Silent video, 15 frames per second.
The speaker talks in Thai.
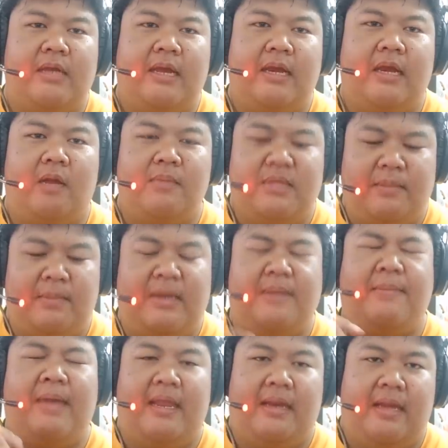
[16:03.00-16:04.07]
อยู่นั่นแล้วก็มีสไปเด
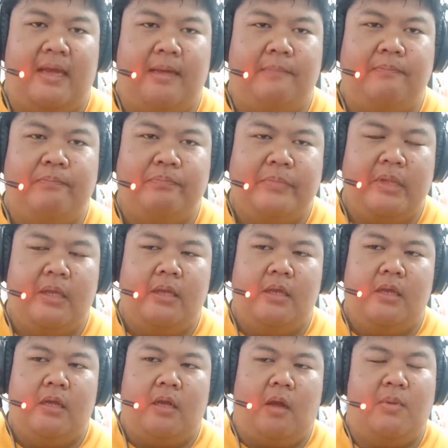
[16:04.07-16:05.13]
อร์แมนนะครับ
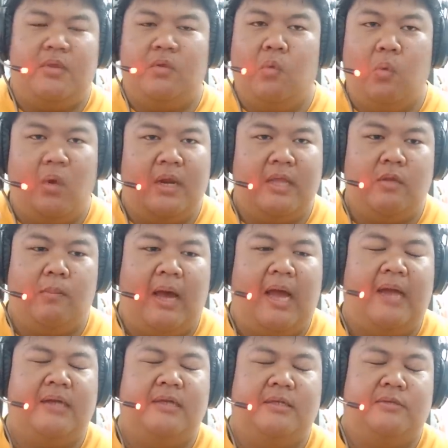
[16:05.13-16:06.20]
ก็ไปสู้เล่นอยู่
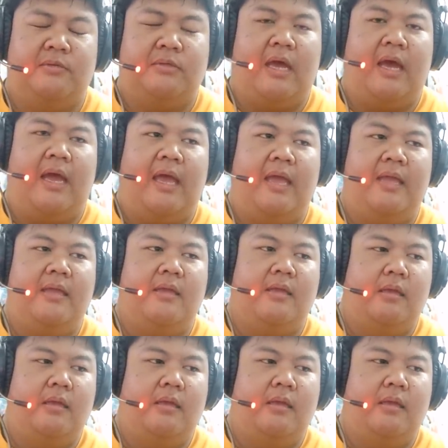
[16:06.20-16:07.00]
พักหนึ่งสุดท้าย